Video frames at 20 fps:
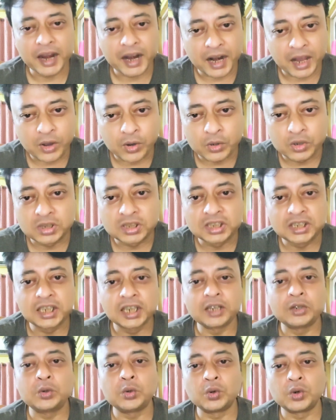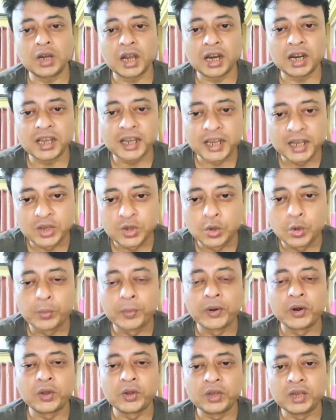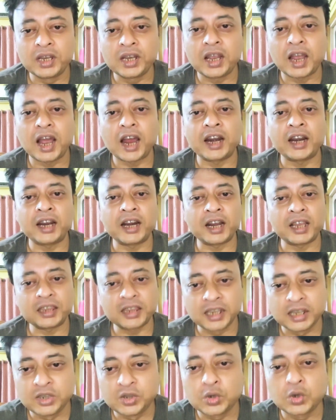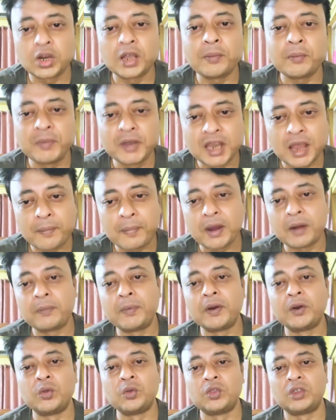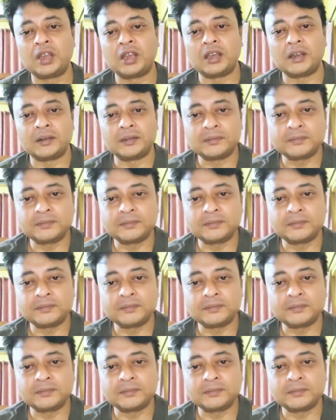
এরা হচ্ছে টোটালি হিন্দু বিরোধী আর এরা তিনজনেই বিজেপির বিরুদ্ধে